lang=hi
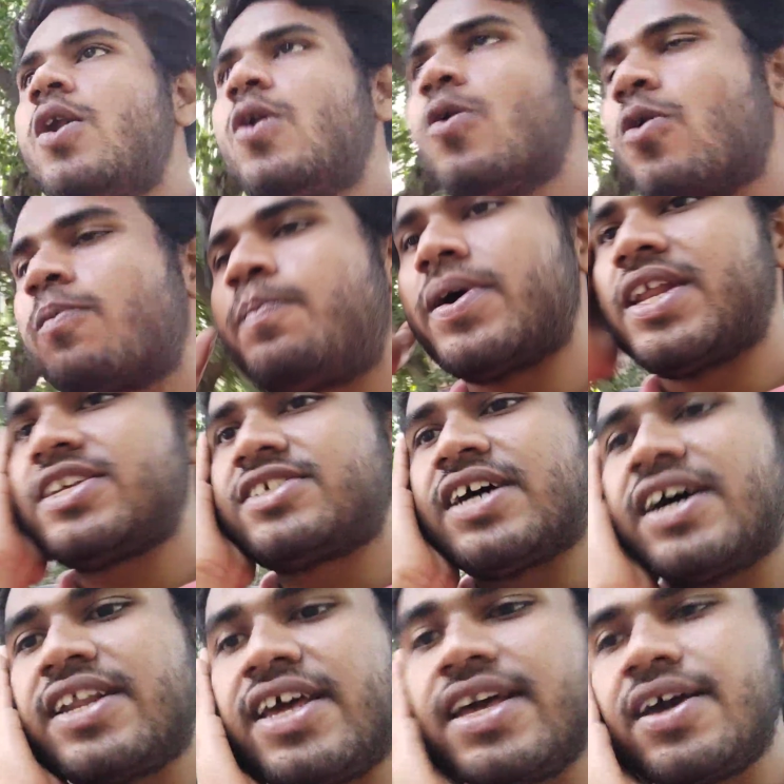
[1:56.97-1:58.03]
लोग
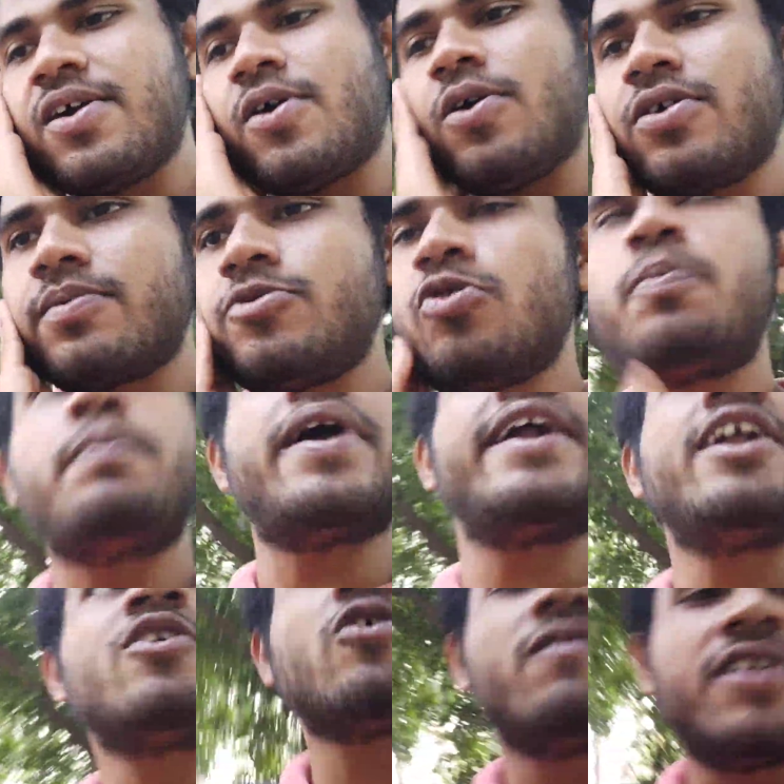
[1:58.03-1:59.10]
परेशान हैं और जो
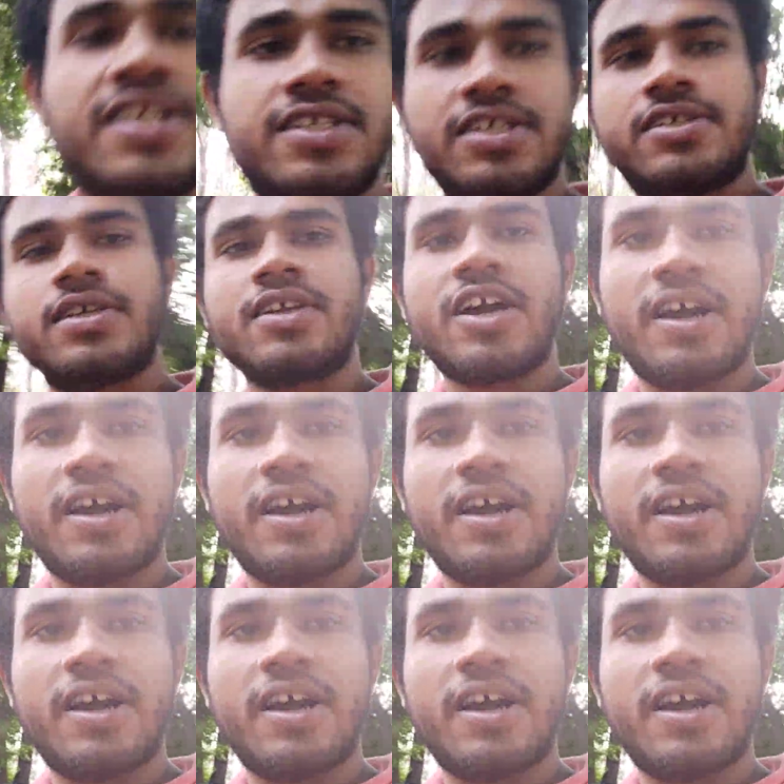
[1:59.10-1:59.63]
पेंडिंग ऑफ डिसीजन